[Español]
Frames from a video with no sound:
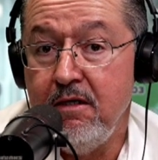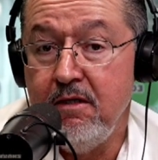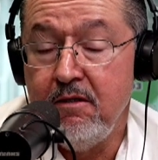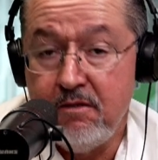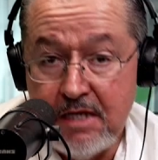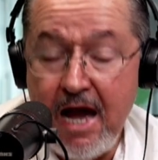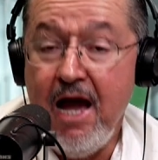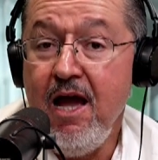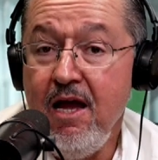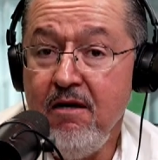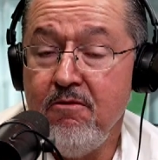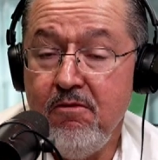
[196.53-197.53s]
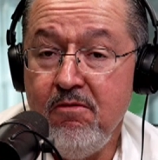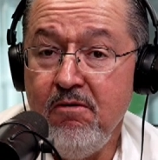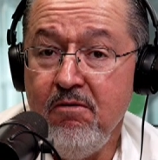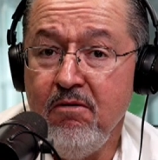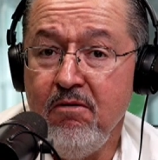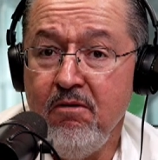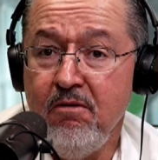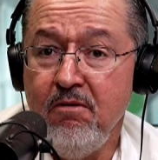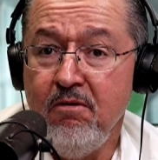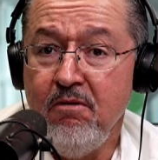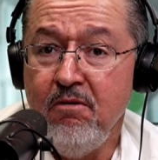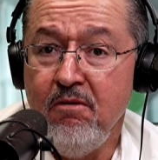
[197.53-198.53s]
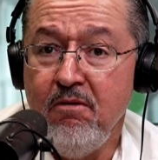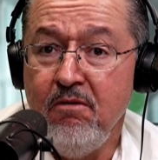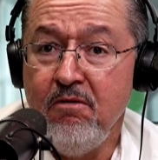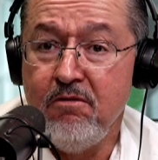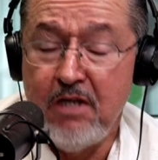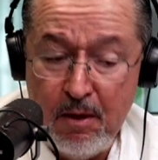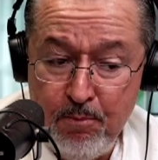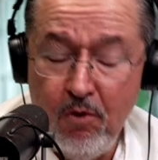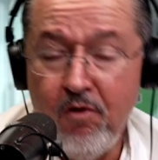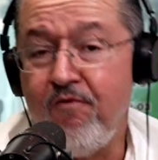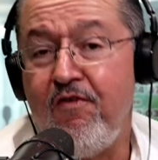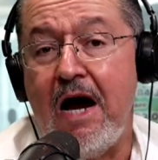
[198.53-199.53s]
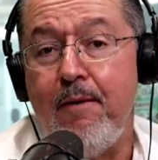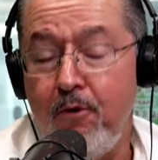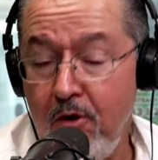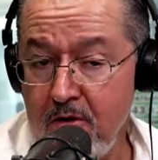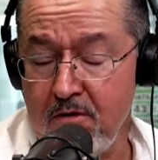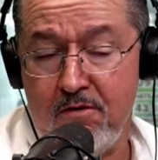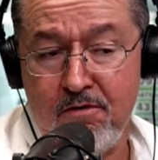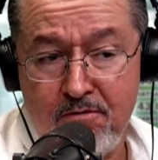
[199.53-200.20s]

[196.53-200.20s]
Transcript: Ya, ¿no? Ya, por favor.